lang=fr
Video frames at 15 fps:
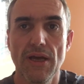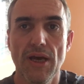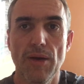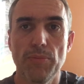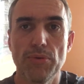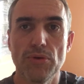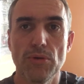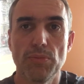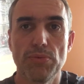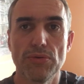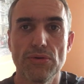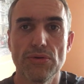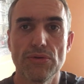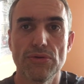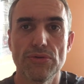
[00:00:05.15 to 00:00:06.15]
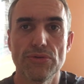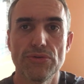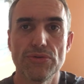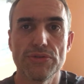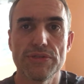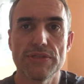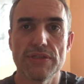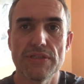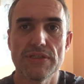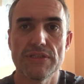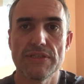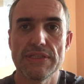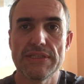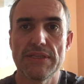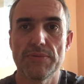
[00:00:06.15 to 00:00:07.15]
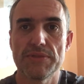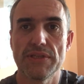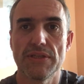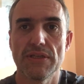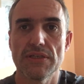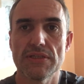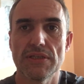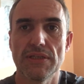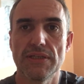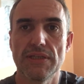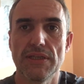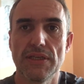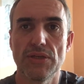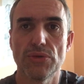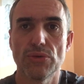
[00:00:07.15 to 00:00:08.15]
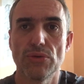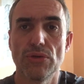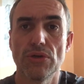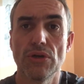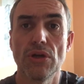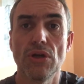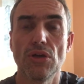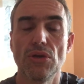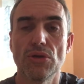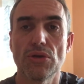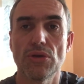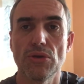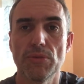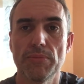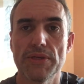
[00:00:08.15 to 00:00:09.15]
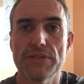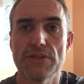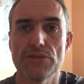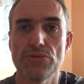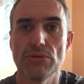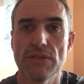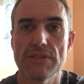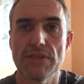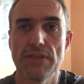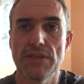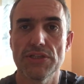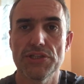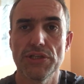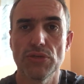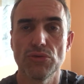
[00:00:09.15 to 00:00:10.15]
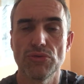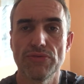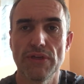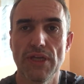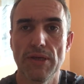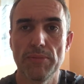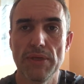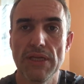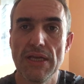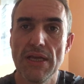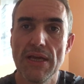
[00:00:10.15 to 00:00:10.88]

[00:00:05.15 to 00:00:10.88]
à propos de ces systèmes énergétiques euh, locaux basés sur les énergies renouvelables.